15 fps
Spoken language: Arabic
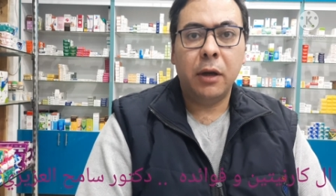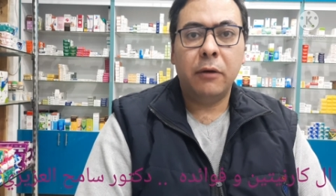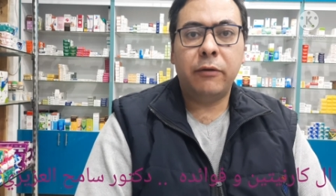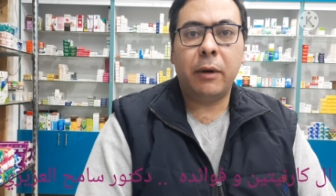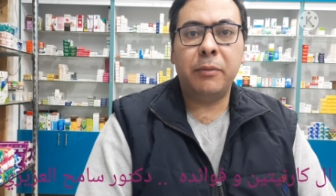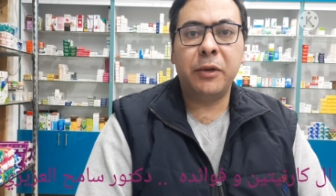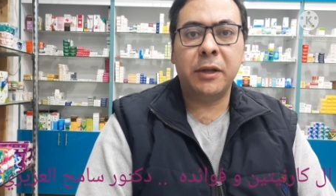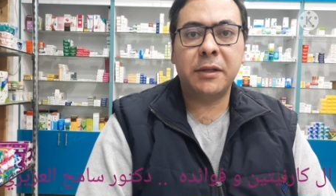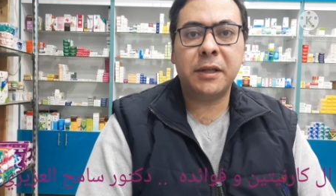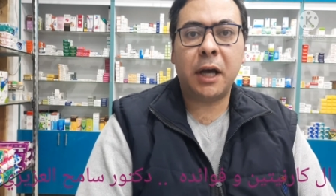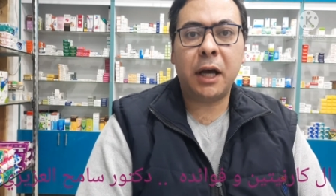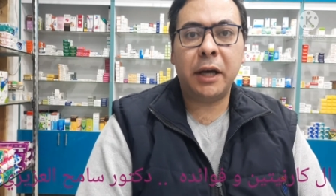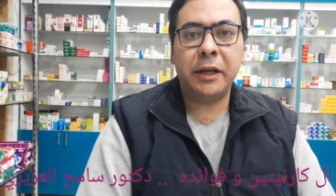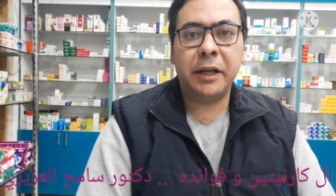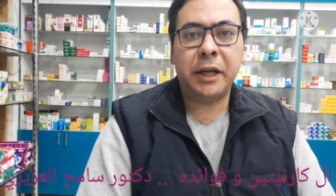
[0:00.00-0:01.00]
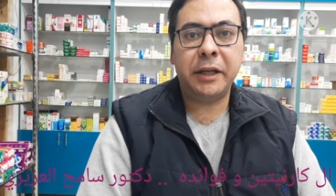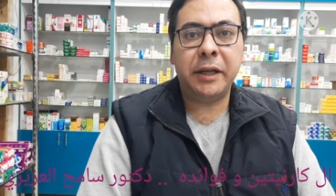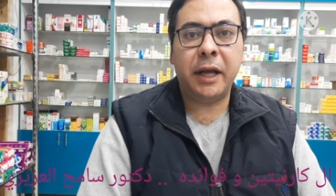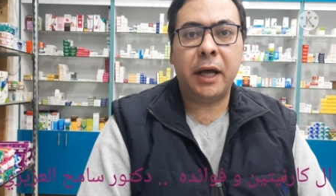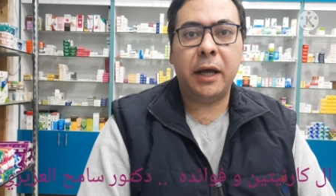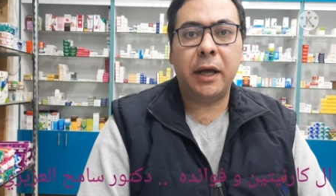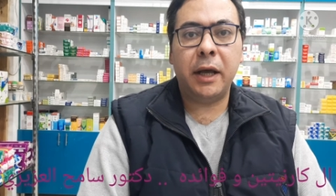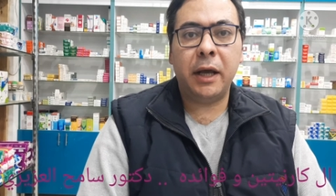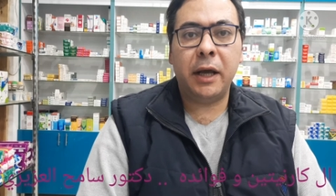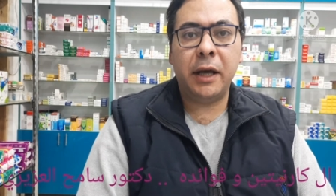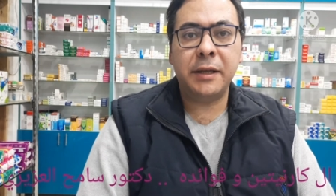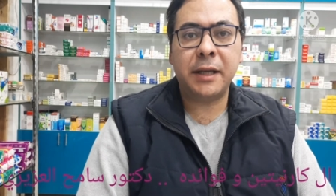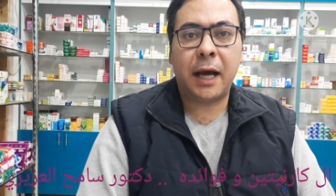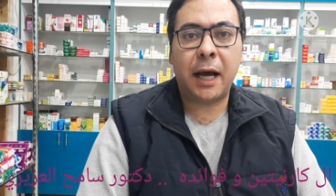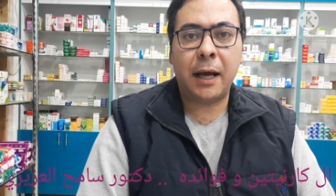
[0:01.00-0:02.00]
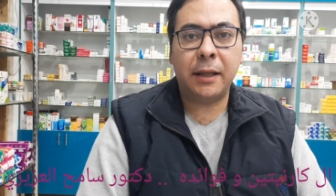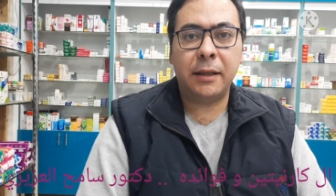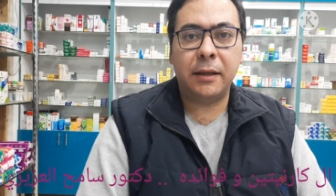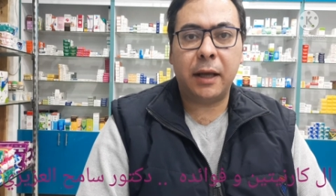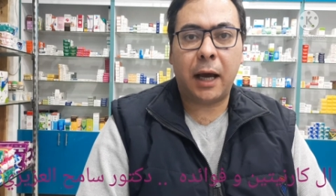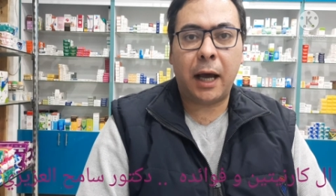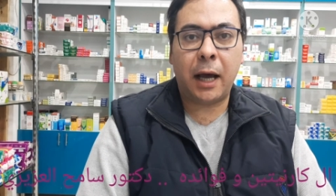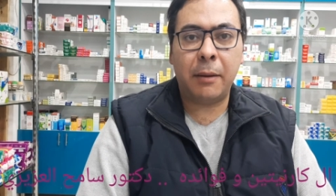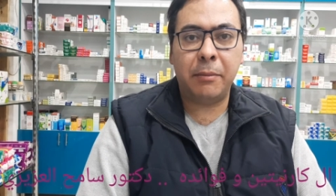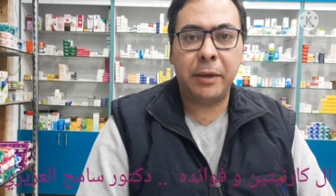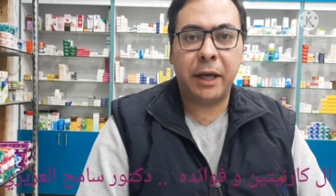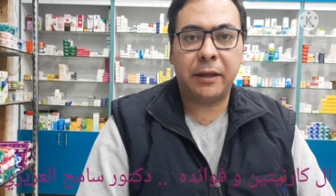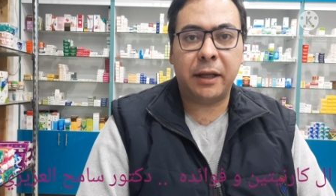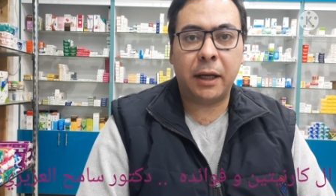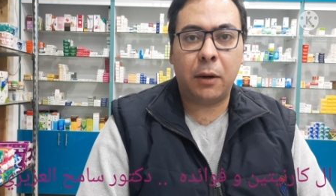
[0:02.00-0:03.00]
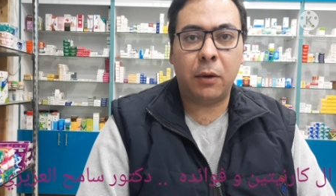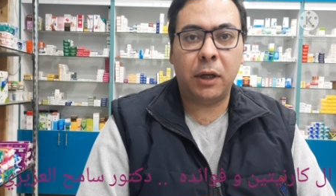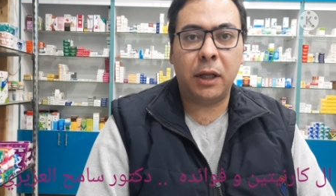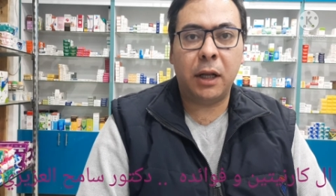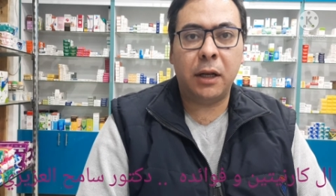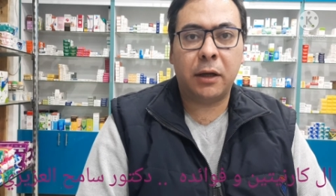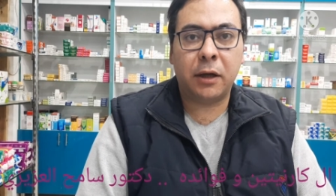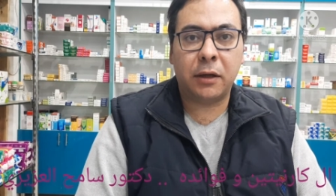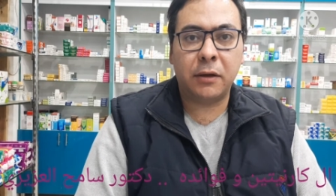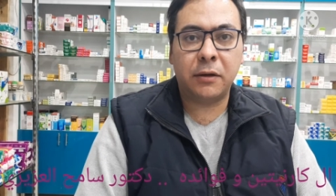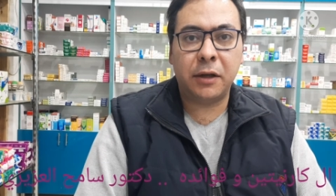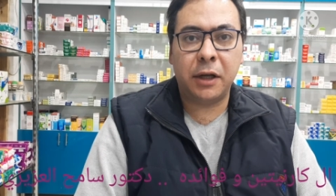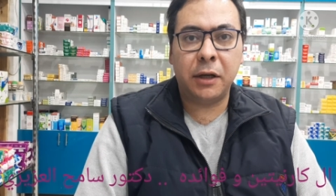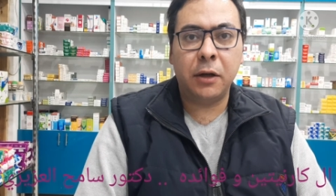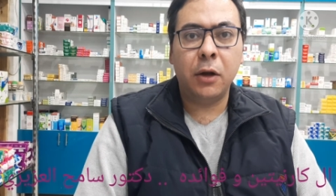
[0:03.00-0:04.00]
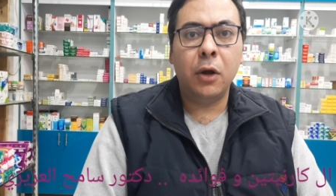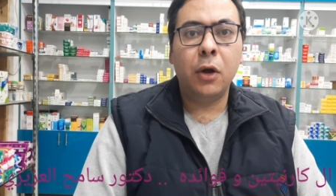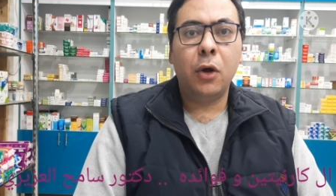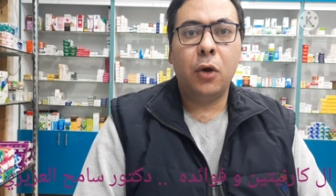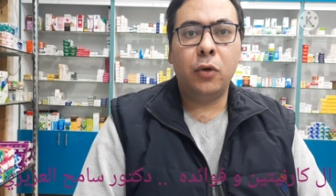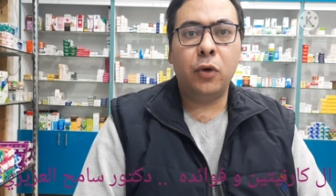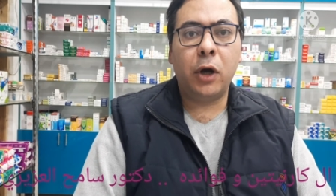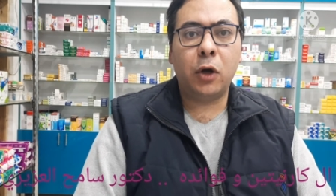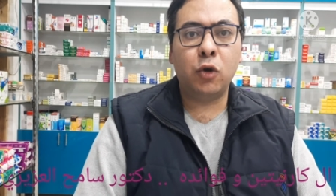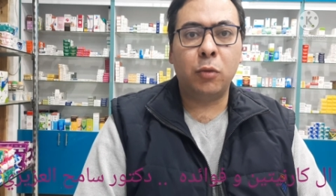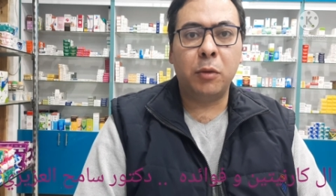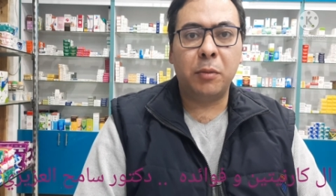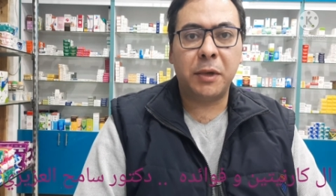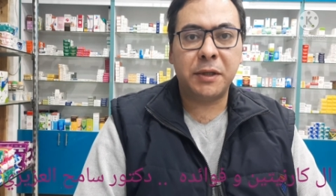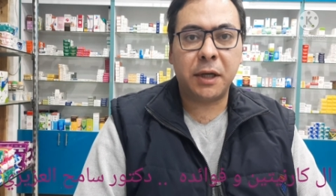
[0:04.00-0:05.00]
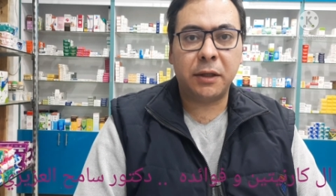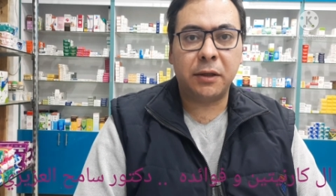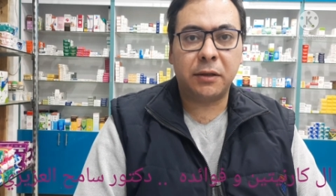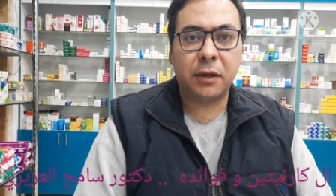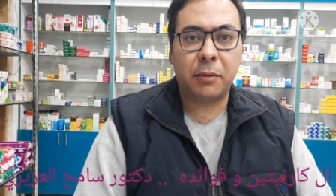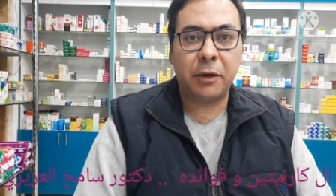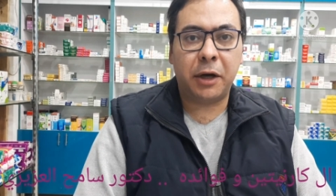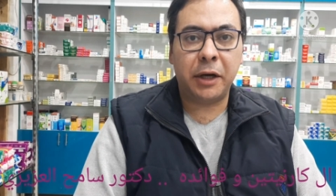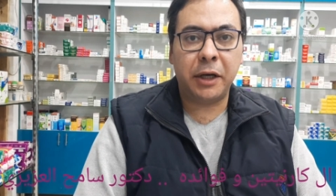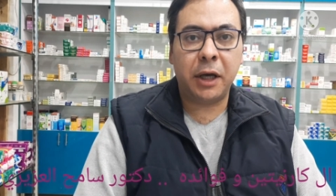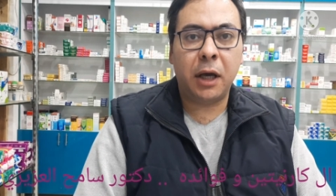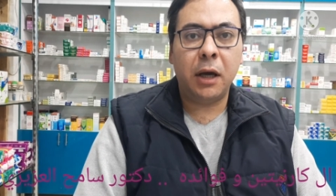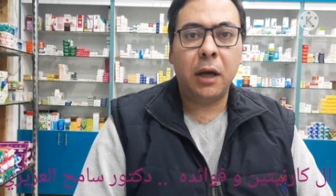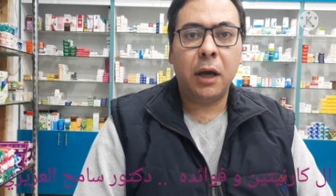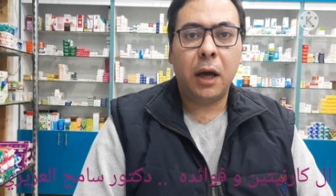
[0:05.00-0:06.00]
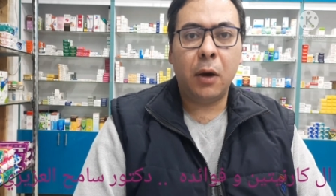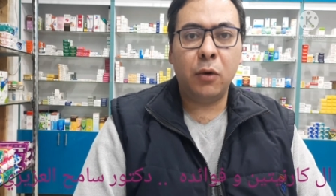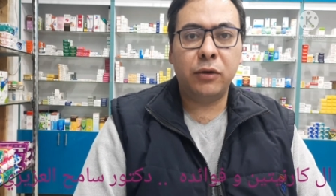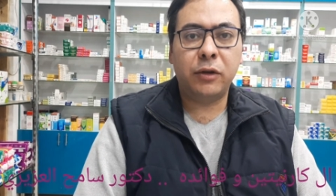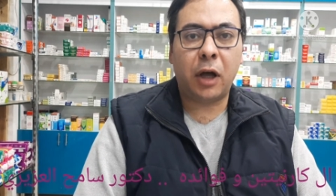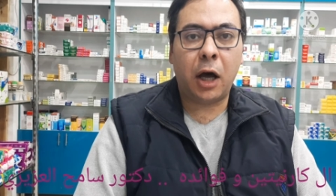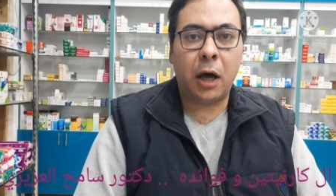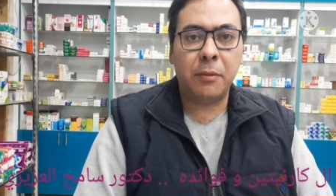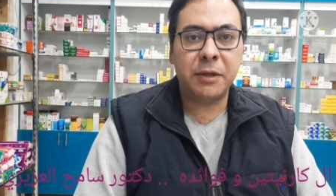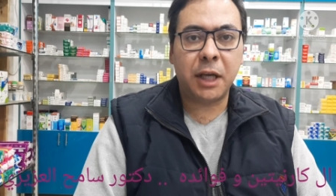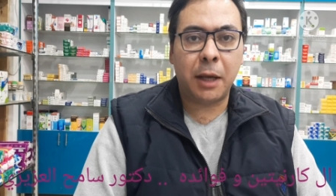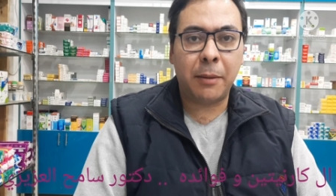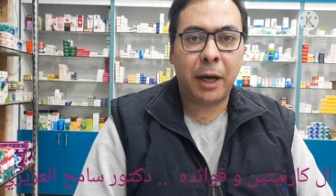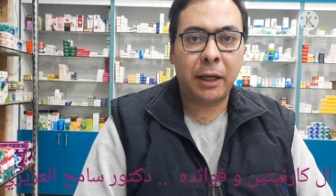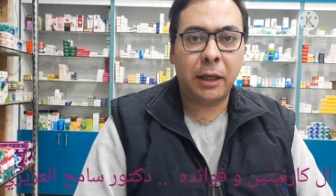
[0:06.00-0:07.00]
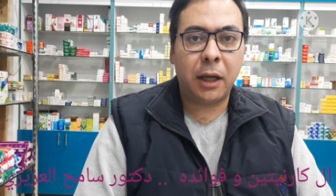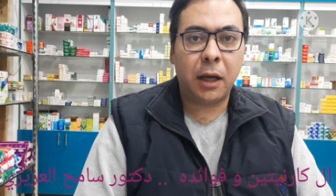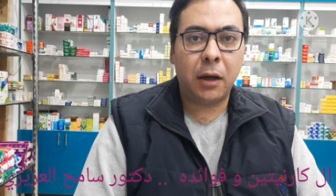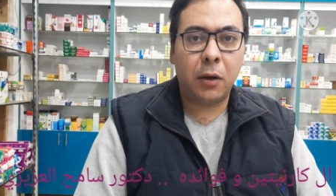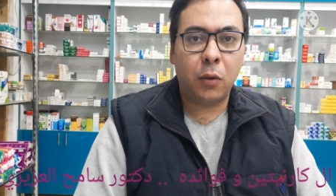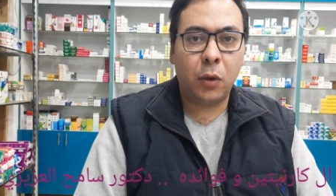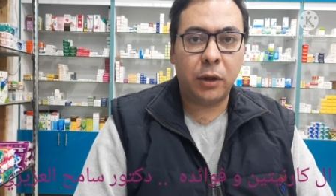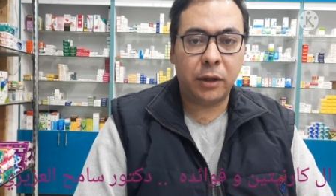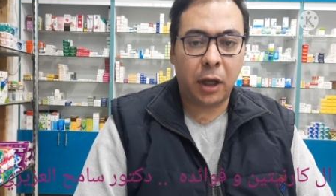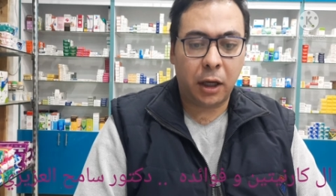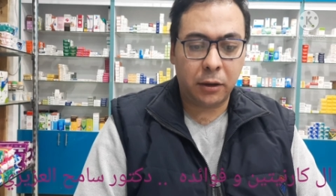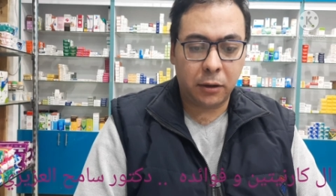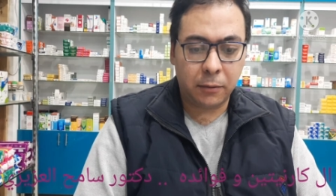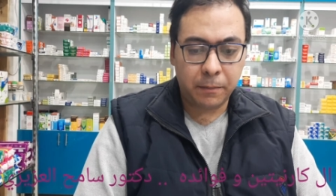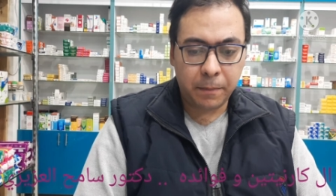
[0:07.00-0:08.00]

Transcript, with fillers: فبننصح ان احنا آه، اذا حد حب يتناول ال كارنيتين انه ياخده من مصادر طبيعيه او الطعام زي ما احنا وضحنا